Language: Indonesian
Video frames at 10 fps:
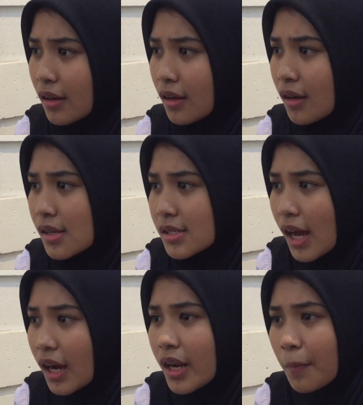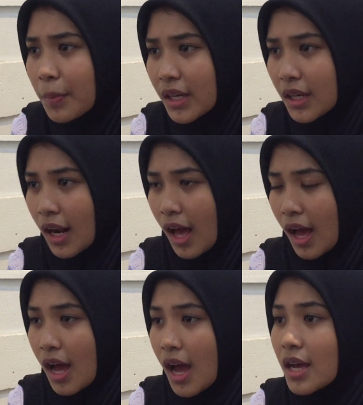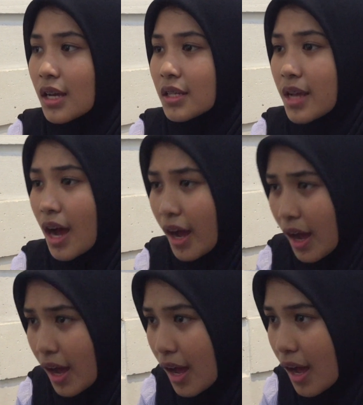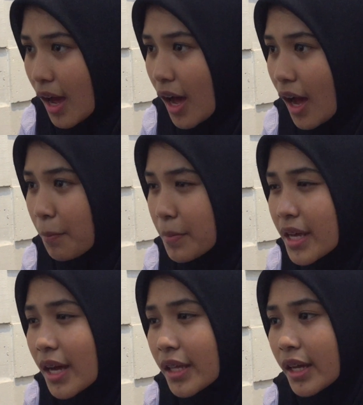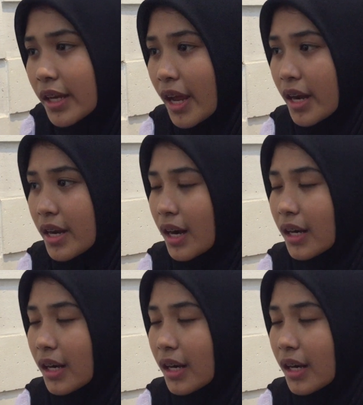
uh, eh, sakedap dihela jaka abdi hanya nyadar